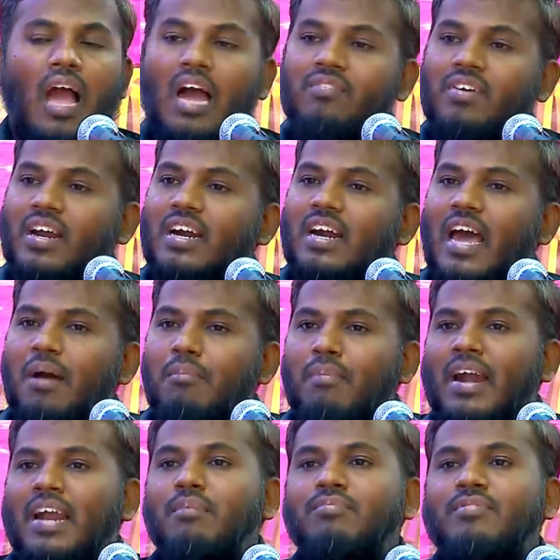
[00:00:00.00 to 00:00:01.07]
அவர்களா
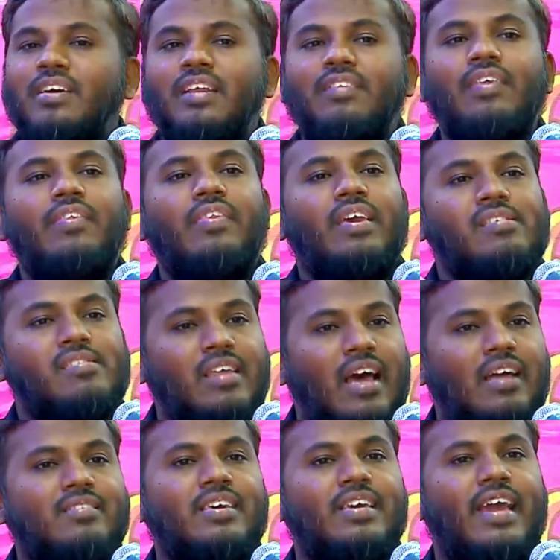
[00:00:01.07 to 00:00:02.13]
மனம் திருந்தி இந்த
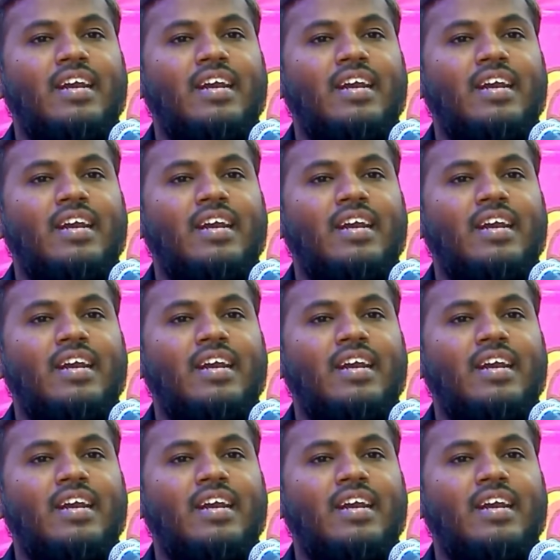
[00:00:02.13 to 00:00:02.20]
இஸ்லாத்தை